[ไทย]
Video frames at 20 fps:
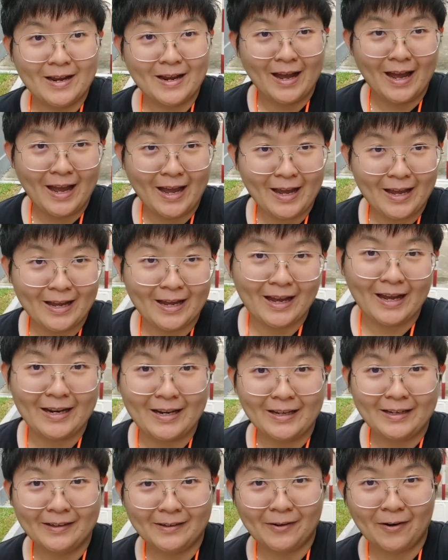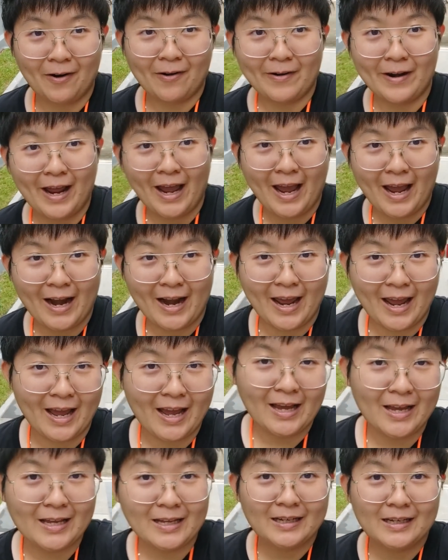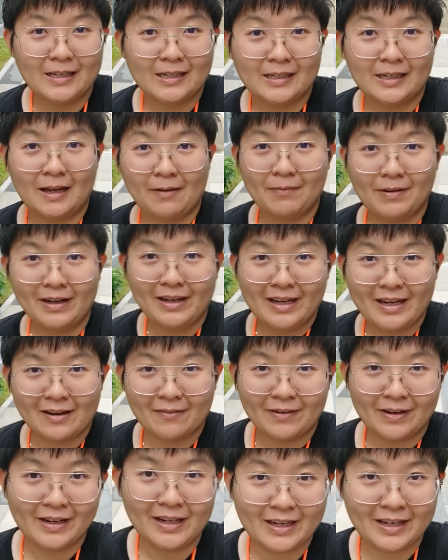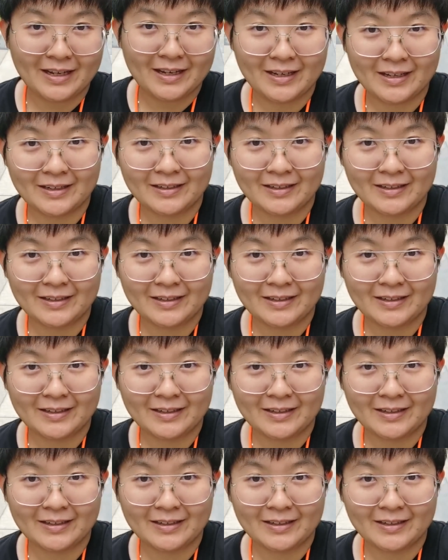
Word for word: นะอันนี้คือกล้องหน้านะทำได้ดี